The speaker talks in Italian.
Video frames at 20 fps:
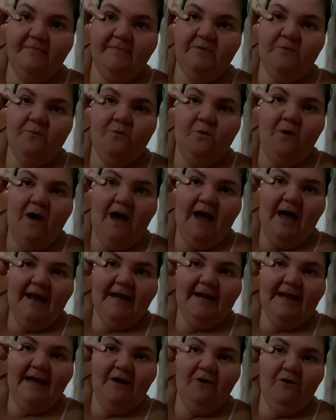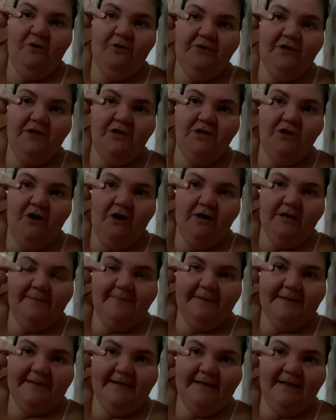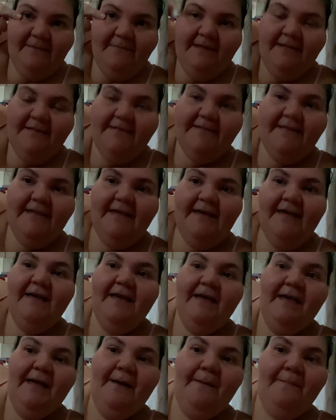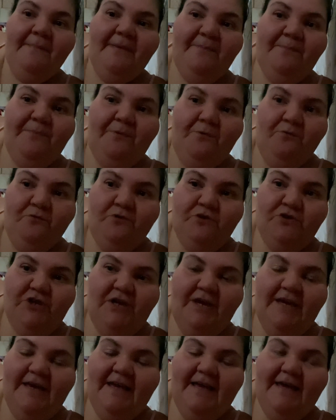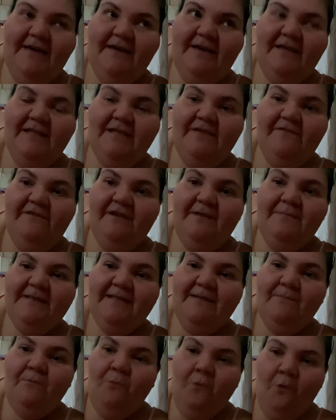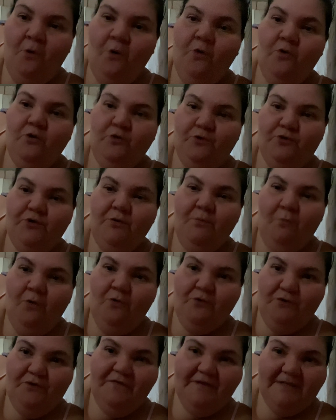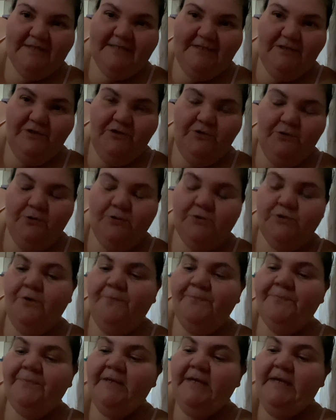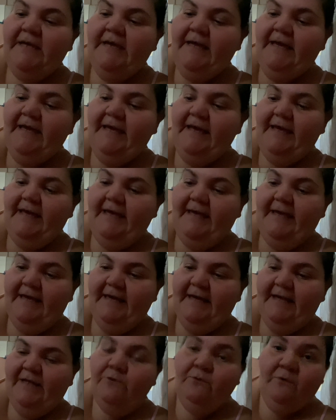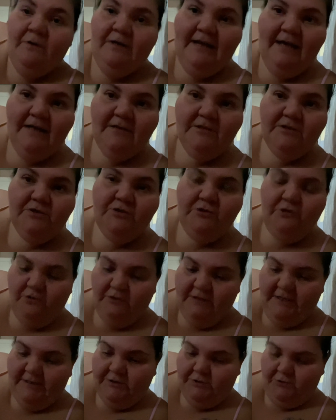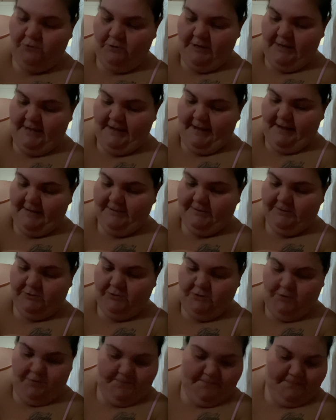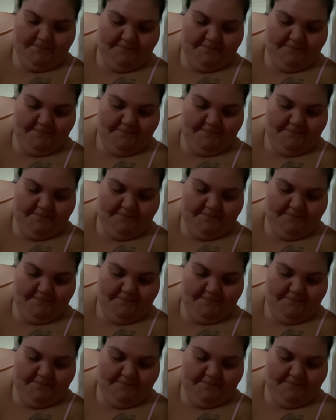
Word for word: qua all'angolo degli occhi praticamente mi punge ed è veramente molto molto fastidioso e nulla sono da solo adesso